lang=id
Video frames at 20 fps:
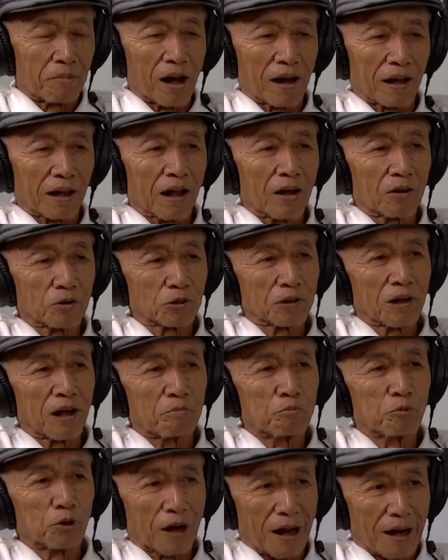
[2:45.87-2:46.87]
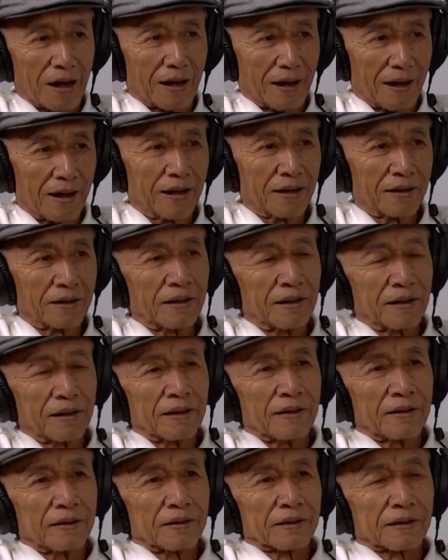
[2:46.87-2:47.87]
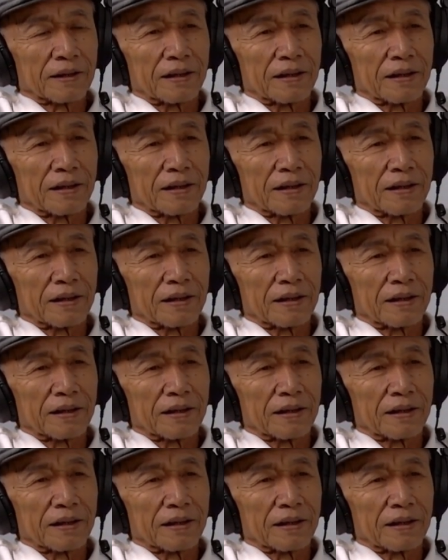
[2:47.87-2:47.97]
apalagi kalau sedang mural ya, mm -mm.